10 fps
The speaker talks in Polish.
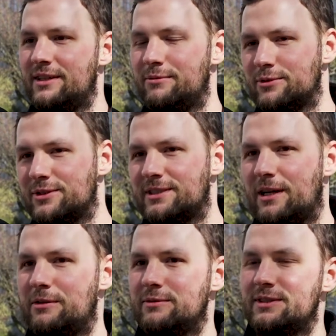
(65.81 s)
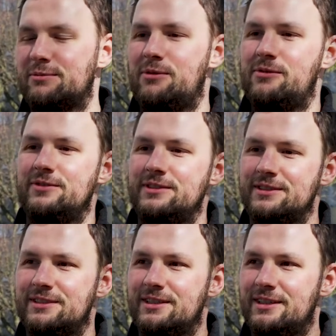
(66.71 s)
i pozostałym zespołom,
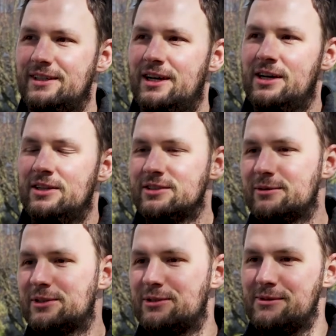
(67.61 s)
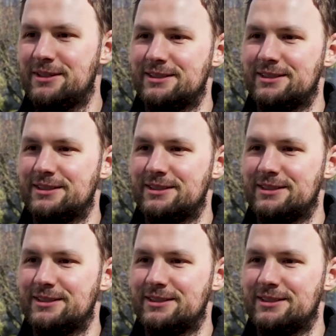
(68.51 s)
więc no zobaczymy.